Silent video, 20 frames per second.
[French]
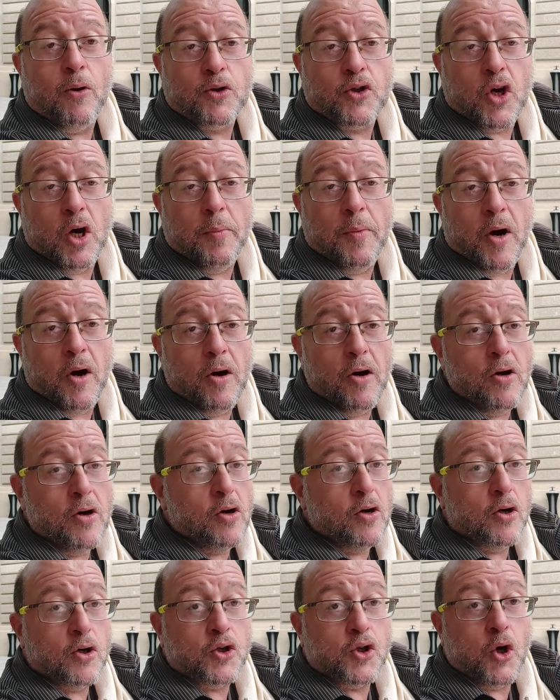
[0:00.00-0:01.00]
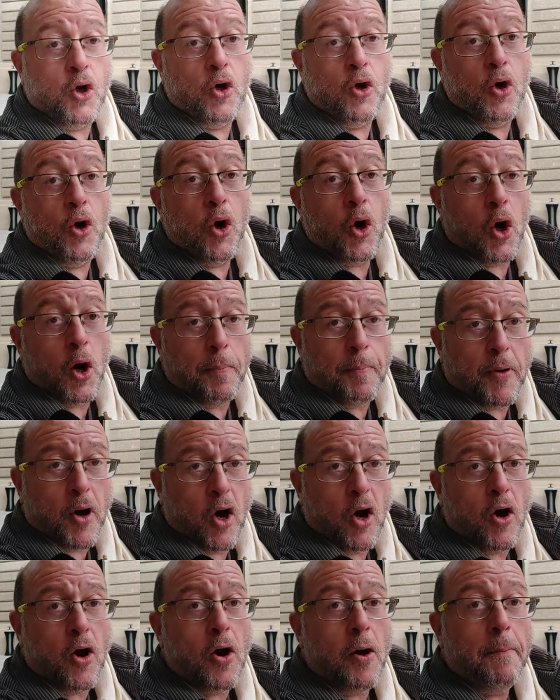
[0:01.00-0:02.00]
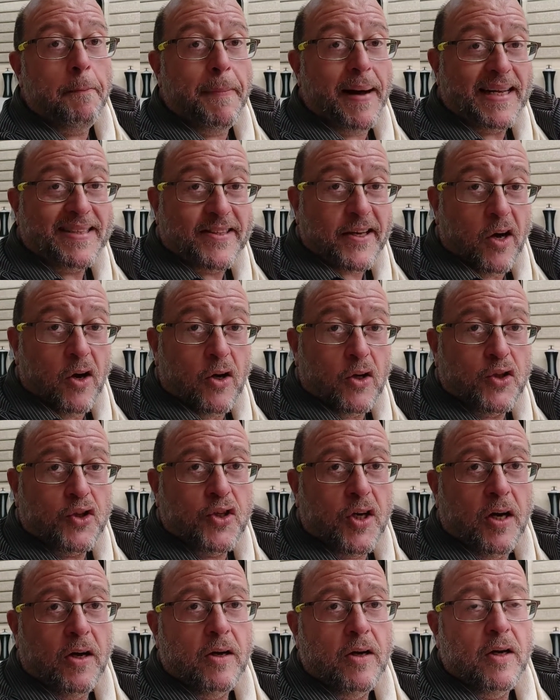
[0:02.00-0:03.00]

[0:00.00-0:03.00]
Autrement, je reprends ma tente,